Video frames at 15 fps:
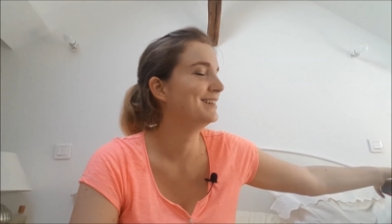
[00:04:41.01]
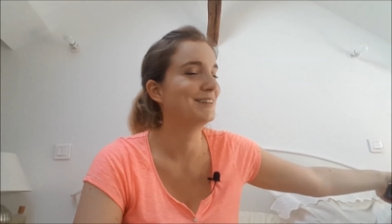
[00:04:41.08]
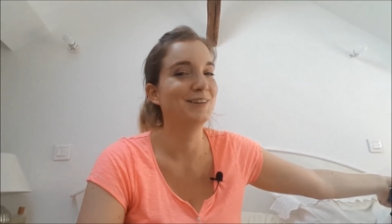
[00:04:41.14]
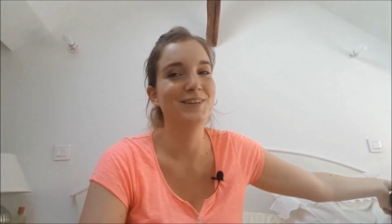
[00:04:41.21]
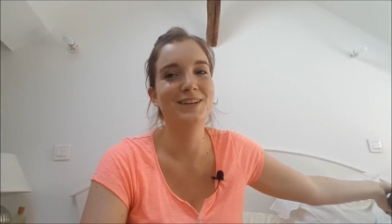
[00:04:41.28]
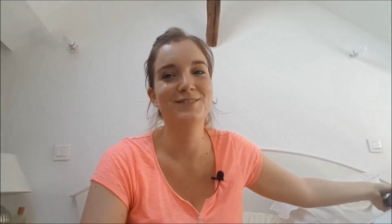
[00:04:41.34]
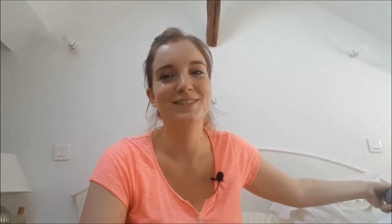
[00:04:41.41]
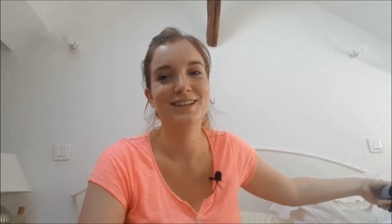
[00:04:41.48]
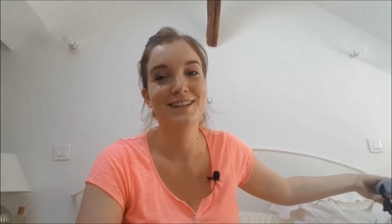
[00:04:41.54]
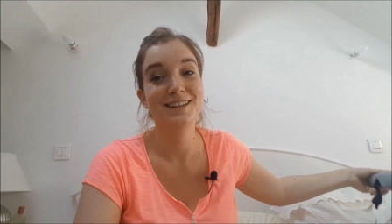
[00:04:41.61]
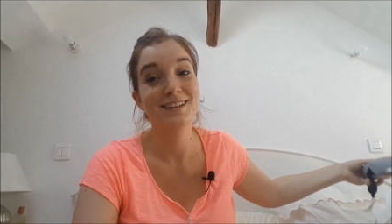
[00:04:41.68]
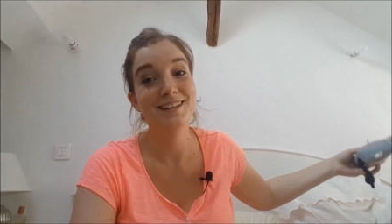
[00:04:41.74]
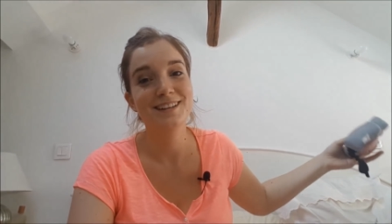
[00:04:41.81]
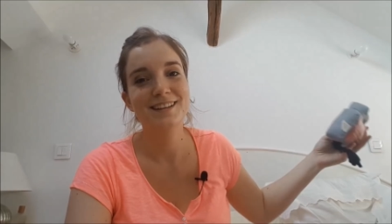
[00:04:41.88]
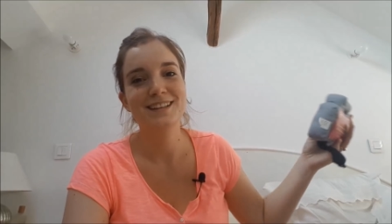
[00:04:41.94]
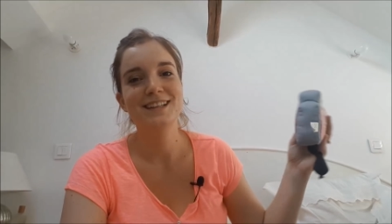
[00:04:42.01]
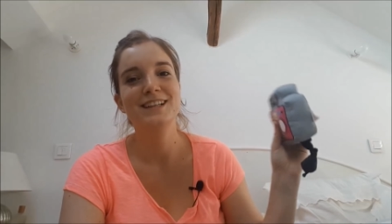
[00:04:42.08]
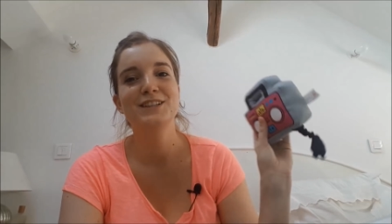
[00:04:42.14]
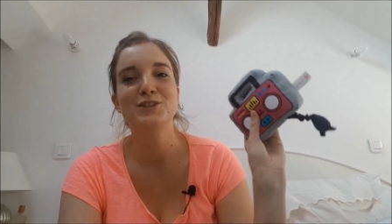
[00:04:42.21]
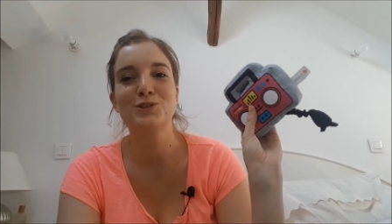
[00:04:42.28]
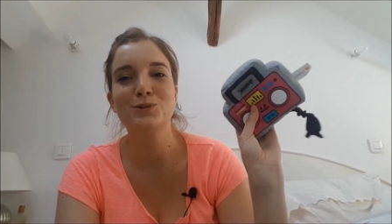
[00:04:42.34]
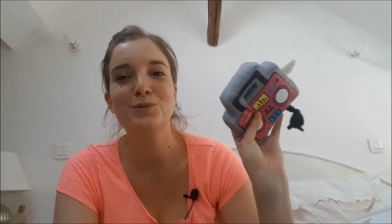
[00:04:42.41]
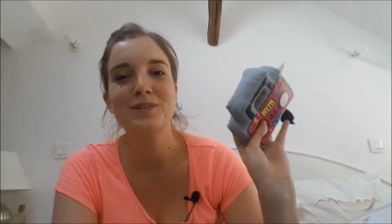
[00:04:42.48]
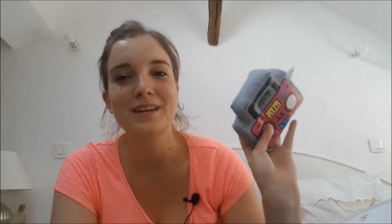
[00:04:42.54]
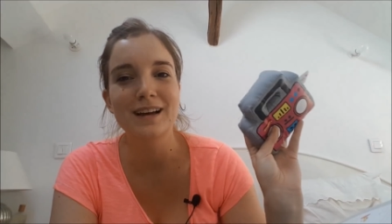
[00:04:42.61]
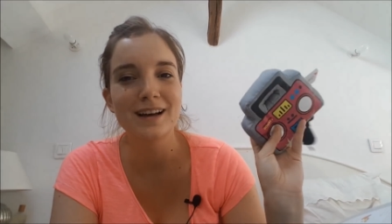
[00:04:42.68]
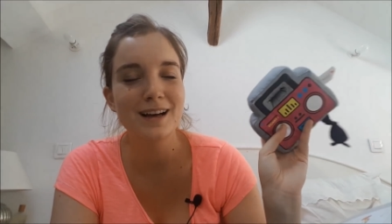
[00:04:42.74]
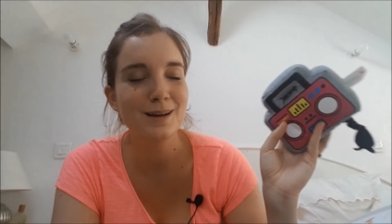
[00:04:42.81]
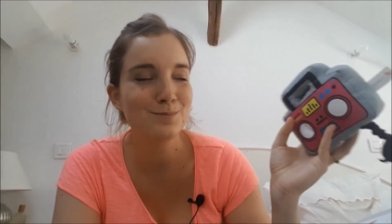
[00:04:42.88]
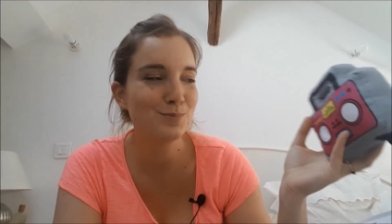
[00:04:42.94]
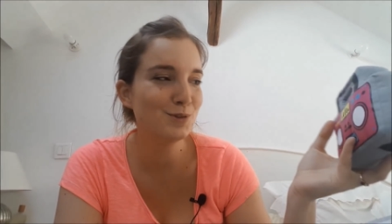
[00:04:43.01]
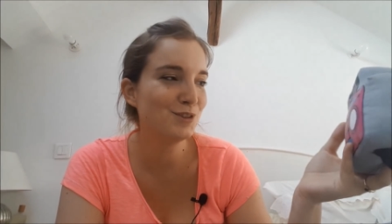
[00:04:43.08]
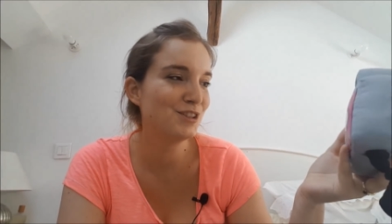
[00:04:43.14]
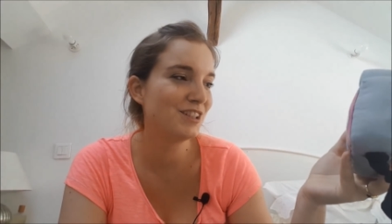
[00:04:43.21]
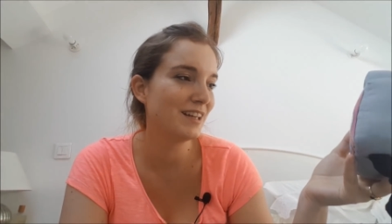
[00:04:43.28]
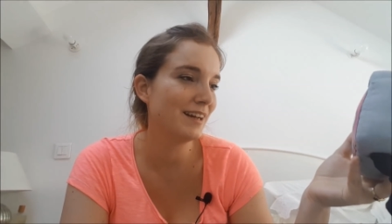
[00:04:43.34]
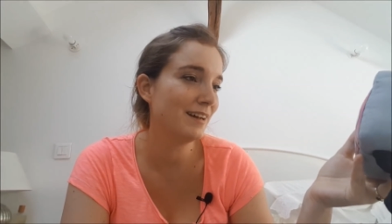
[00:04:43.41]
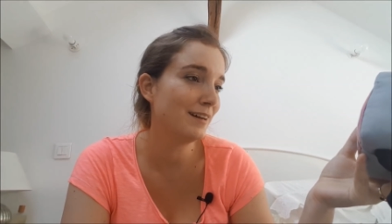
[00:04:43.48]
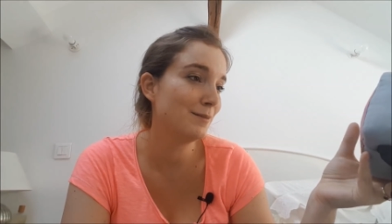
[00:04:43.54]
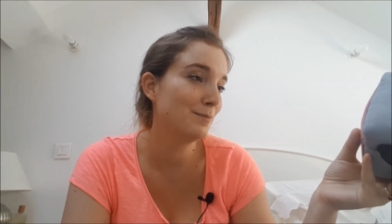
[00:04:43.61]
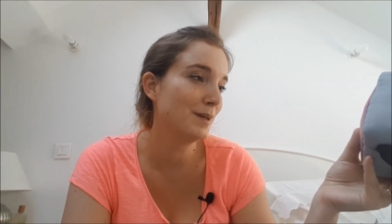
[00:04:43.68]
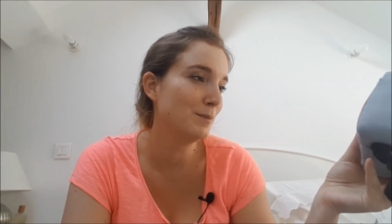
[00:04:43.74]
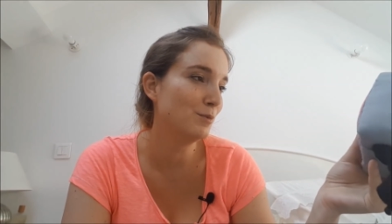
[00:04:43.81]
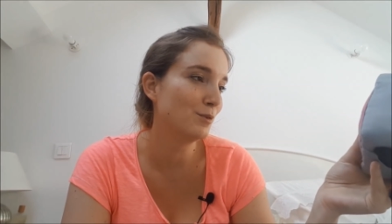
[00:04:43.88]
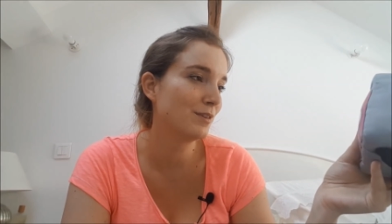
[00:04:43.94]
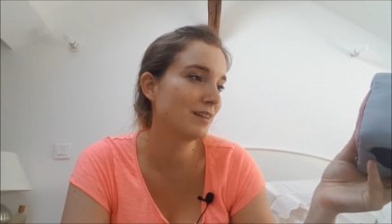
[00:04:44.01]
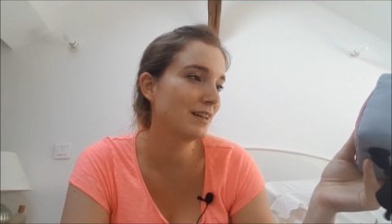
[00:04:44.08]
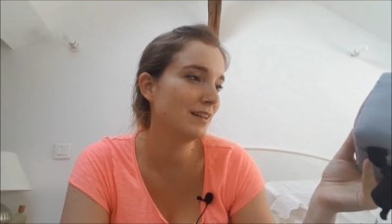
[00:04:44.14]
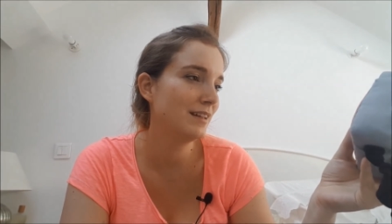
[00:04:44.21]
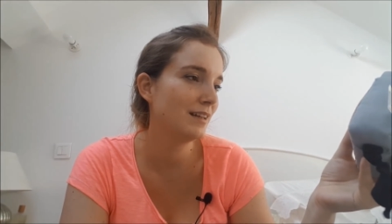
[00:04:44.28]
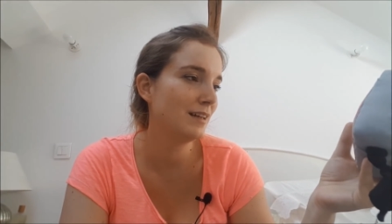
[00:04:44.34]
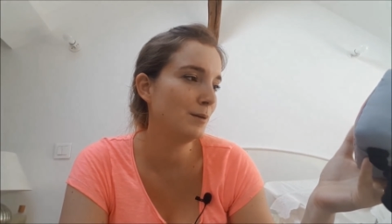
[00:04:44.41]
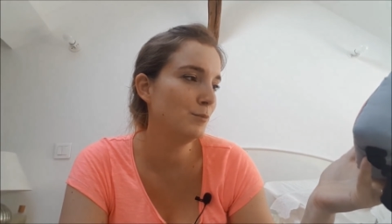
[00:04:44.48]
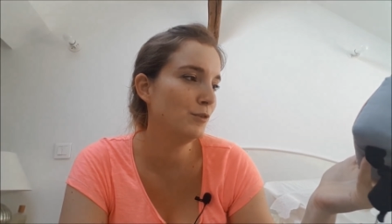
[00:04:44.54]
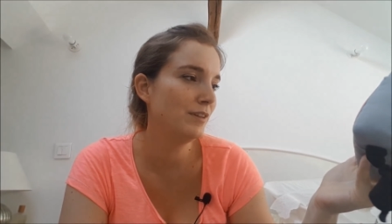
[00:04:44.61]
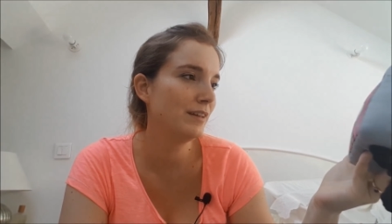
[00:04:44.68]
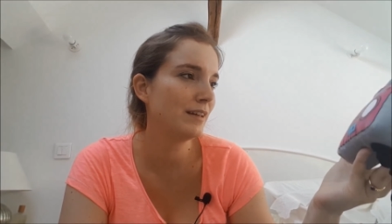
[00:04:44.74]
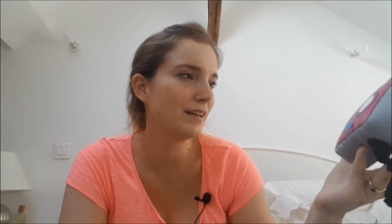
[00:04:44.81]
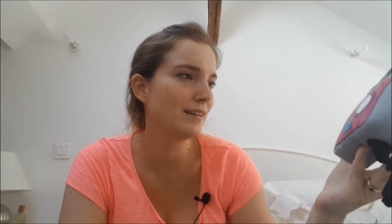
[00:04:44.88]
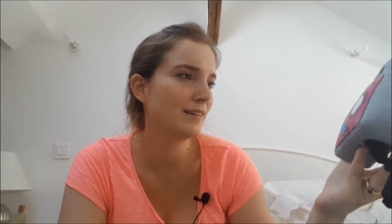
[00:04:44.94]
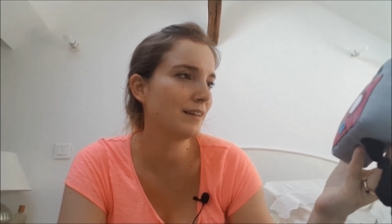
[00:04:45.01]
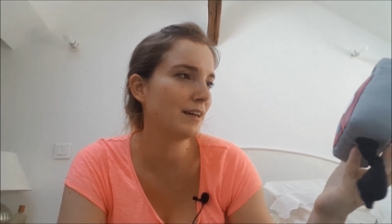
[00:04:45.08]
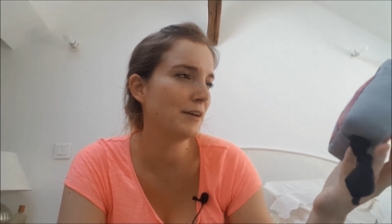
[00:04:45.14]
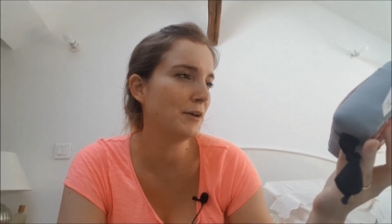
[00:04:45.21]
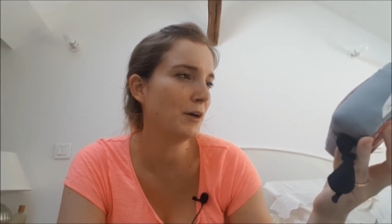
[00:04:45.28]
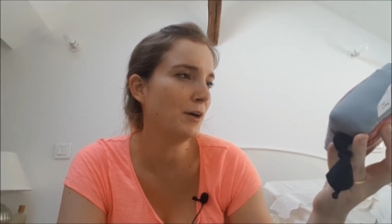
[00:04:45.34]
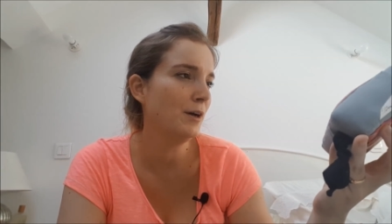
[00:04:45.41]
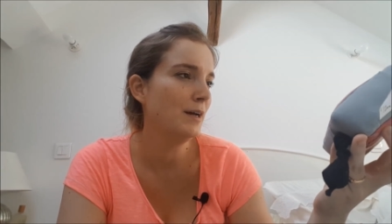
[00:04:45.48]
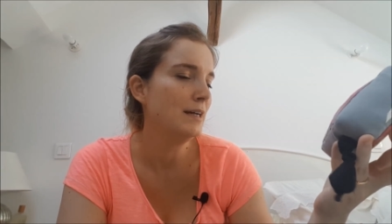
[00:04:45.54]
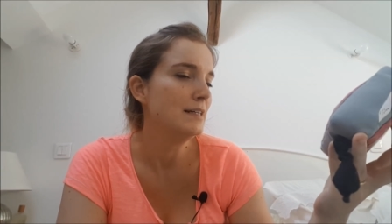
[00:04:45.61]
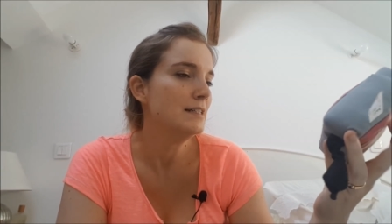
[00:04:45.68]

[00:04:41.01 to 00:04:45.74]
Quand même. Je trouve ça un peu gère, mais bon, c'est vrai qu'il y a de la musique à l'intérieur.